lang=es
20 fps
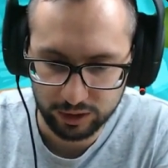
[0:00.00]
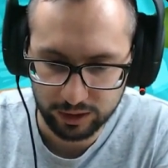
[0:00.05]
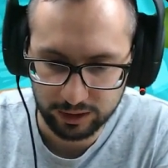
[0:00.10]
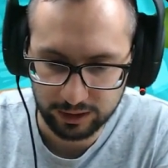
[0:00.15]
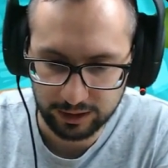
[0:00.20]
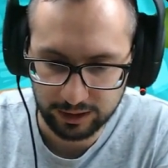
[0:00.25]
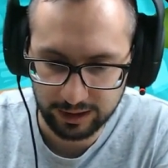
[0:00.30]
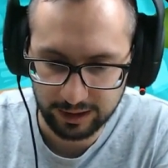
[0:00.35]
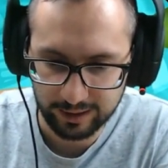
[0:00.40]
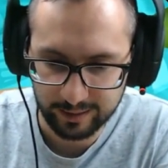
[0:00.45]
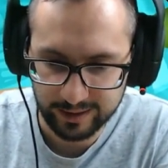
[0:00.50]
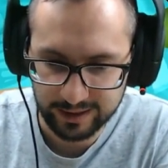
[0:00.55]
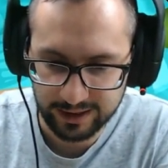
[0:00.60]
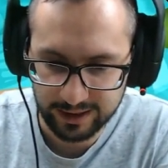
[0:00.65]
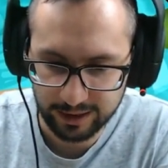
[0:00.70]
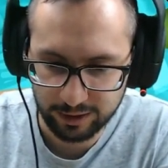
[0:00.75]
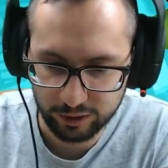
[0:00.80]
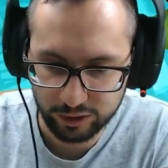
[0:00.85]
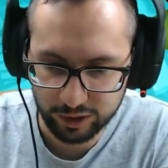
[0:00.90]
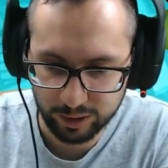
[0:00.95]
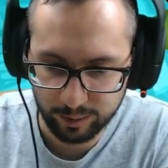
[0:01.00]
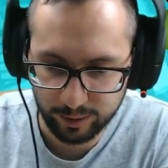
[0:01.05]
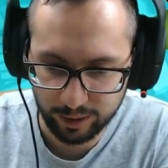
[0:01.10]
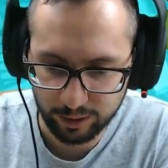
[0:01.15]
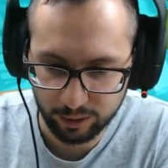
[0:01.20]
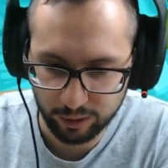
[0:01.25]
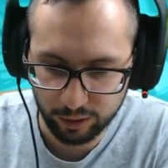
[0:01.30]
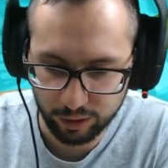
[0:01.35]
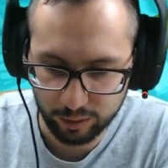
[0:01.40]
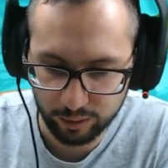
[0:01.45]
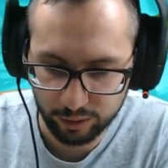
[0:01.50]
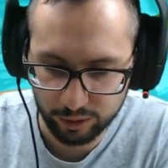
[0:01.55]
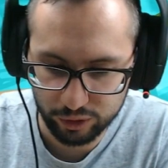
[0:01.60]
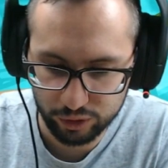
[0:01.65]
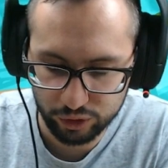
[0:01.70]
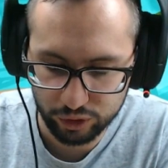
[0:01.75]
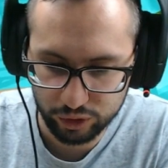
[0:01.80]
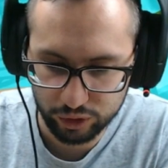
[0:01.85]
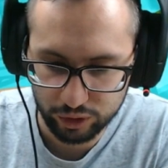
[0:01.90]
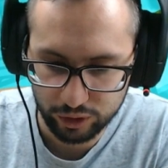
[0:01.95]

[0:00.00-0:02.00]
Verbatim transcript: Tiene demasiadas cosas para los globos.